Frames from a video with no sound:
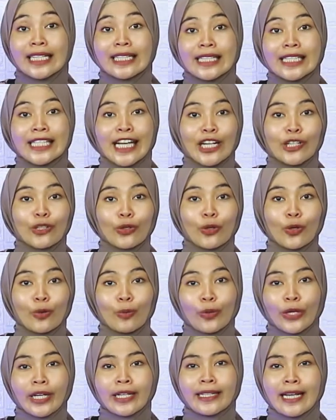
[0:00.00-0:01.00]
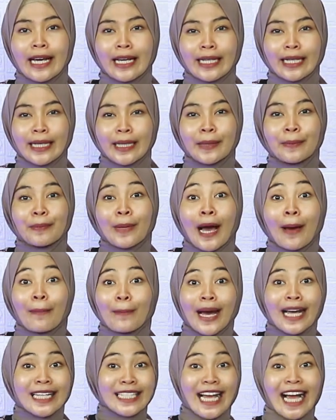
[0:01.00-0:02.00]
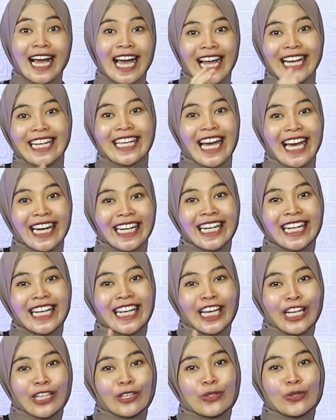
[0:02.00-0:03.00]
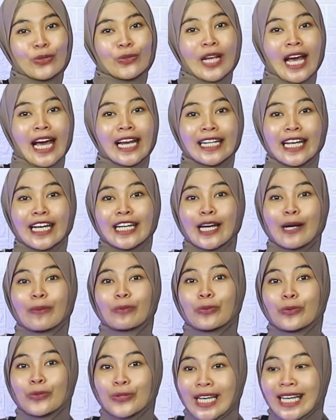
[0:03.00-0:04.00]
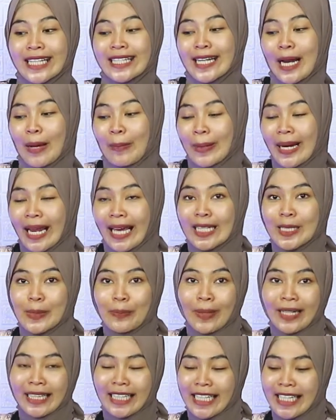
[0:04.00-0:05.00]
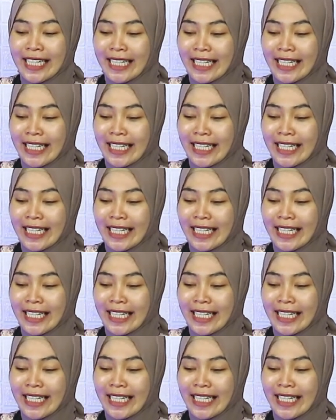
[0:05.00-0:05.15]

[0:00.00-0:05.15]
ada sejak dulu mungkin dari mbah-mbahnya kalian itu sudah ada yang punya senapan angin seperti